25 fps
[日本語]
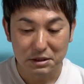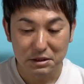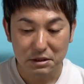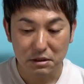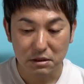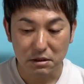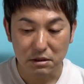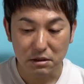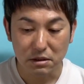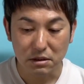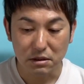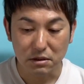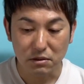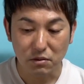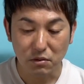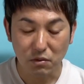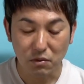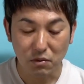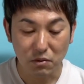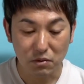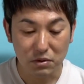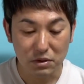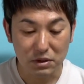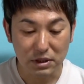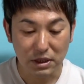えー、
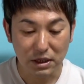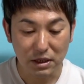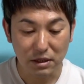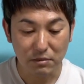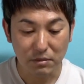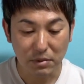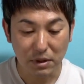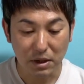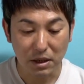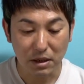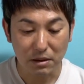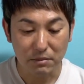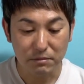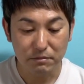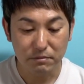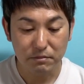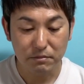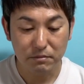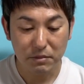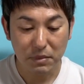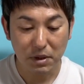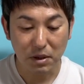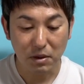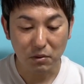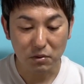候補になれば、
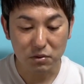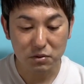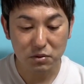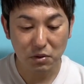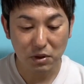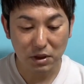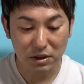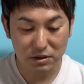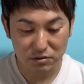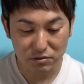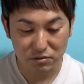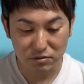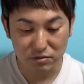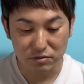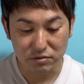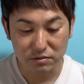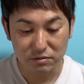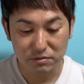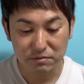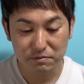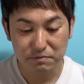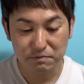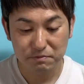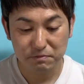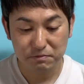まあ、おそらく
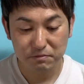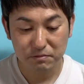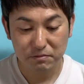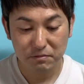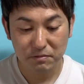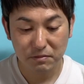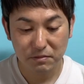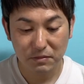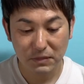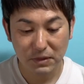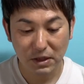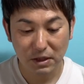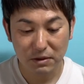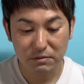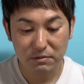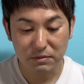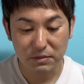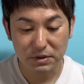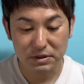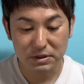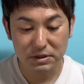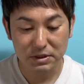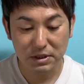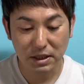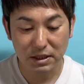
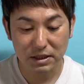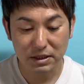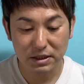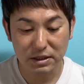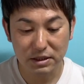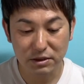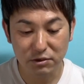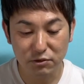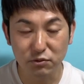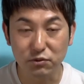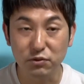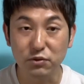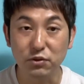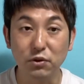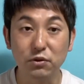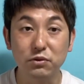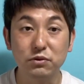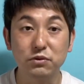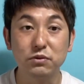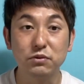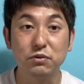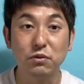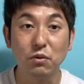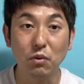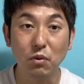最有
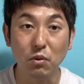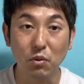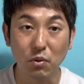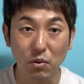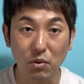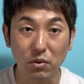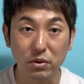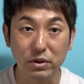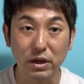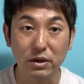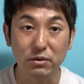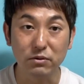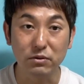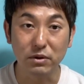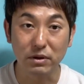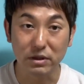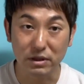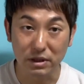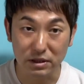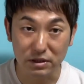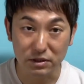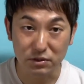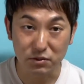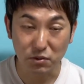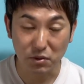力候補なのでは
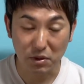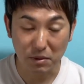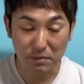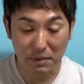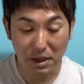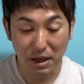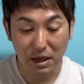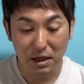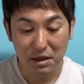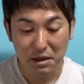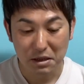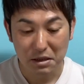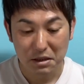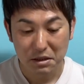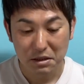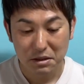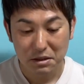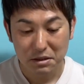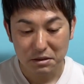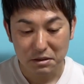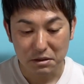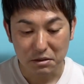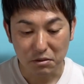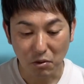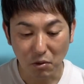ないでしょうか。まあ
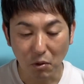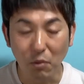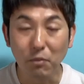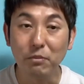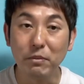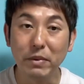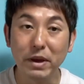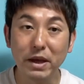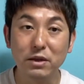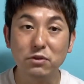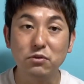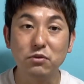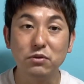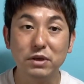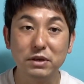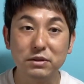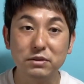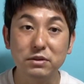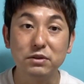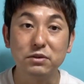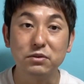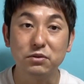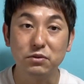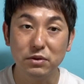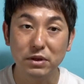本命というや
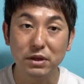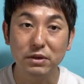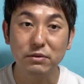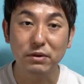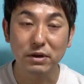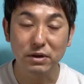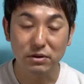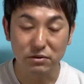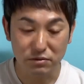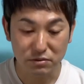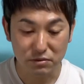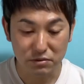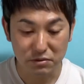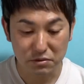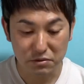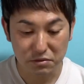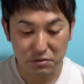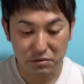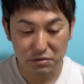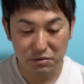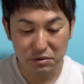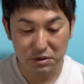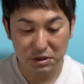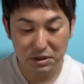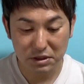つですよねいわゆ
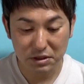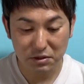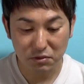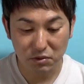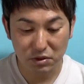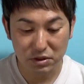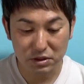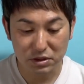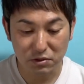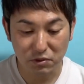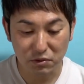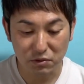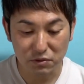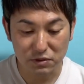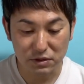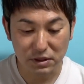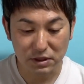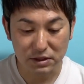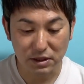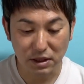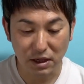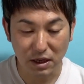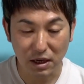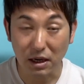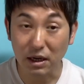るにのりしろゆうす
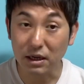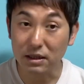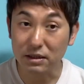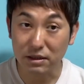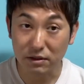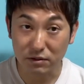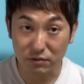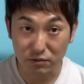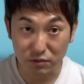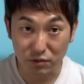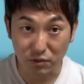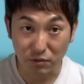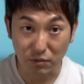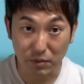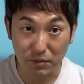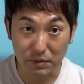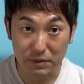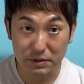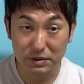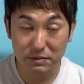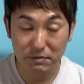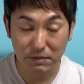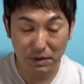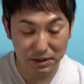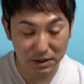けさん上がってくると思い
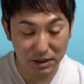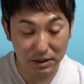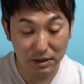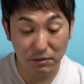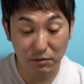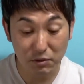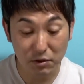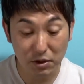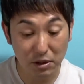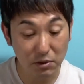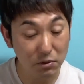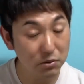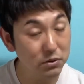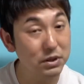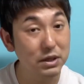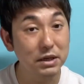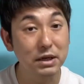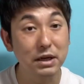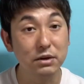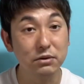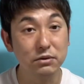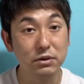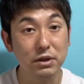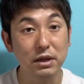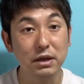ます、まあ、ただ僕は読んで
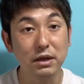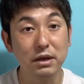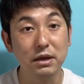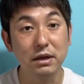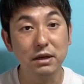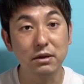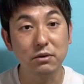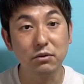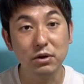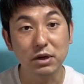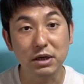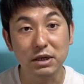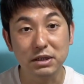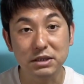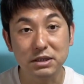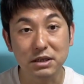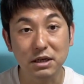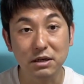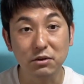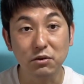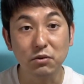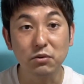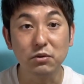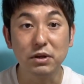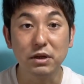ないので、えー、これからしっ
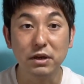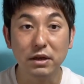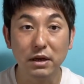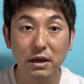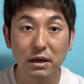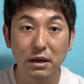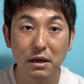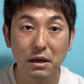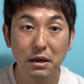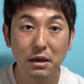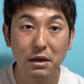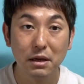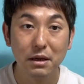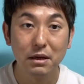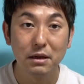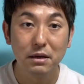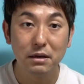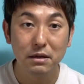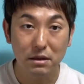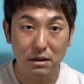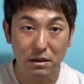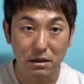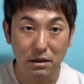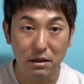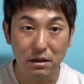かり読んでね、
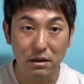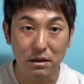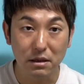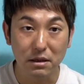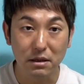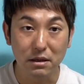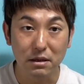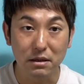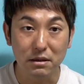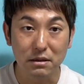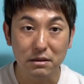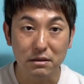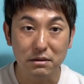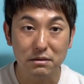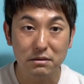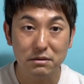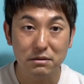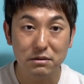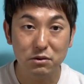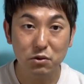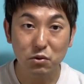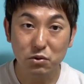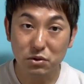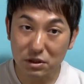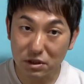
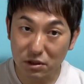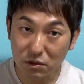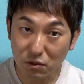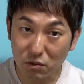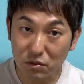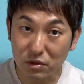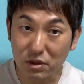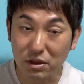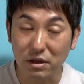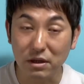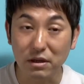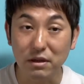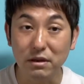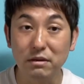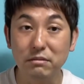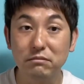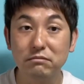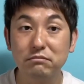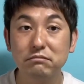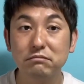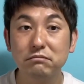えー、正直読んでね